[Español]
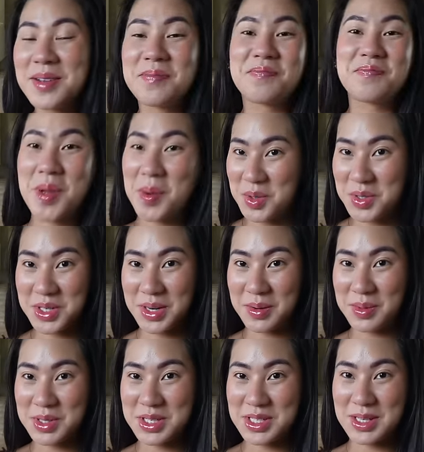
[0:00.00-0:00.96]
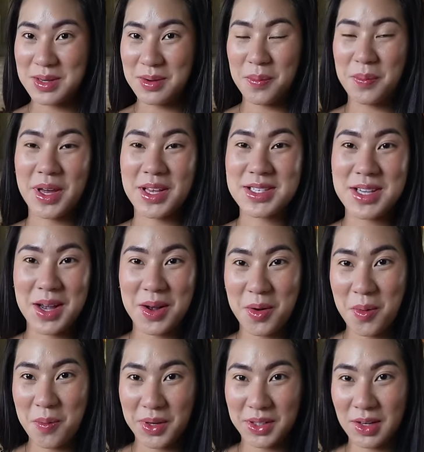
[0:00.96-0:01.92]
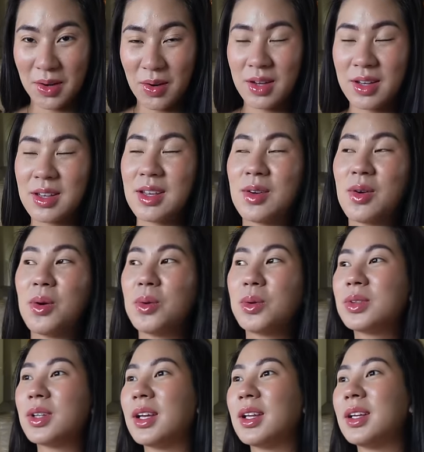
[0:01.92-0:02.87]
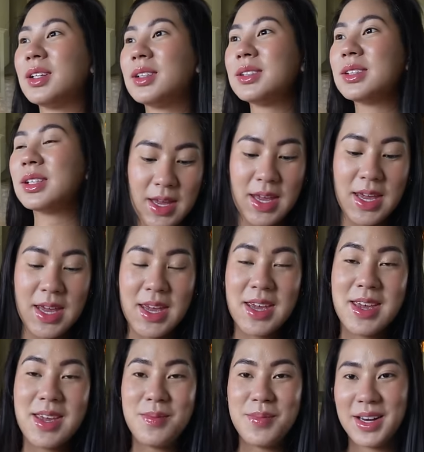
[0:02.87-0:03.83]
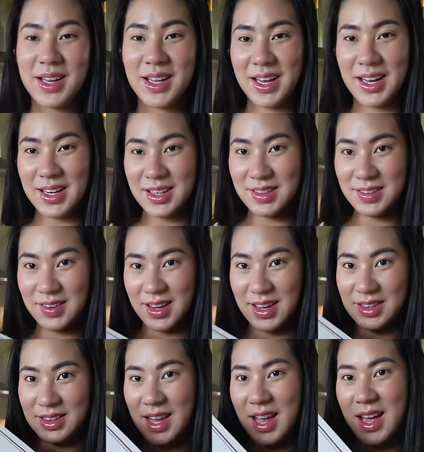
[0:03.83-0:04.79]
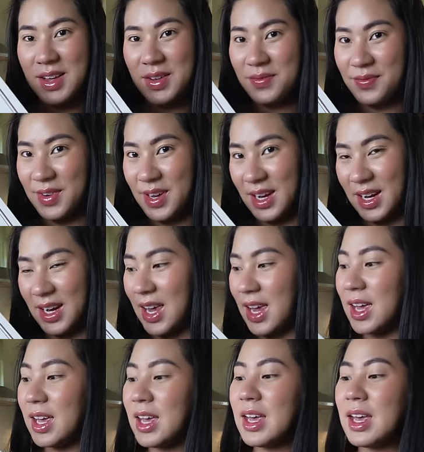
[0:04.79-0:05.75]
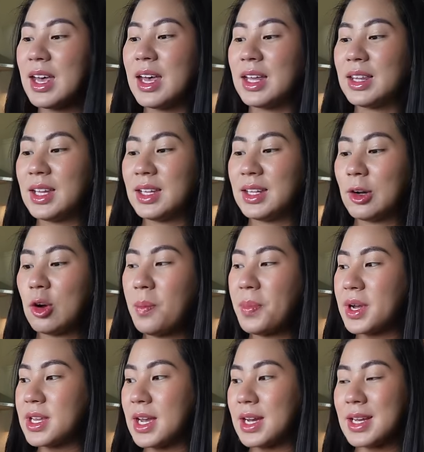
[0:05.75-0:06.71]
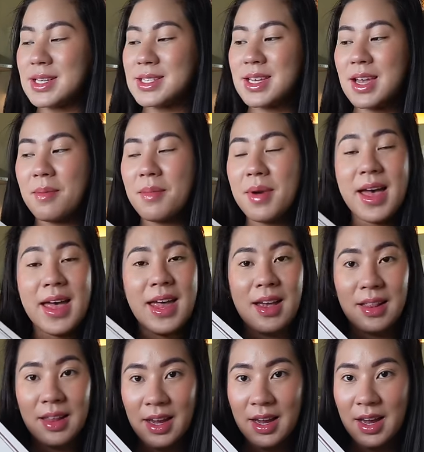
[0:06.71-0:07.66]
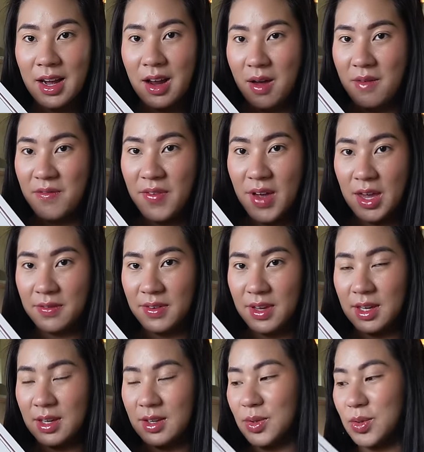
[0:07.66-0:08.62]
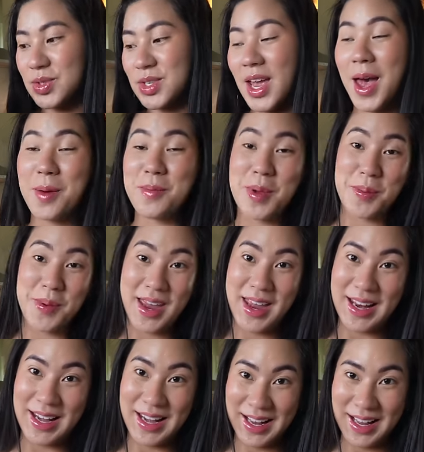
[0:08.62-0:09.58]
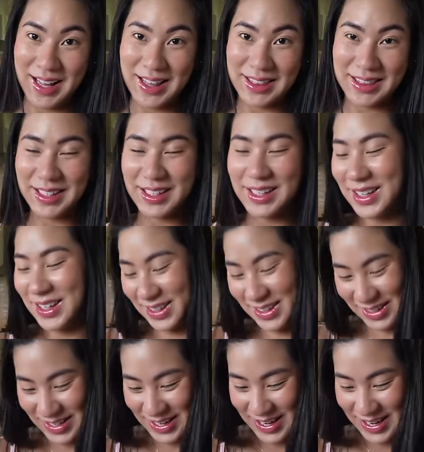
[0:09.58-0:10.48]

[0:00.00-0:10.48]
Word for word: me emociona muchísimo, pues compartirlo aquí con ustedes. Y miren qué lindo está, viene de esta compañía que se llama Elegant Baby, o sea, bebé elegante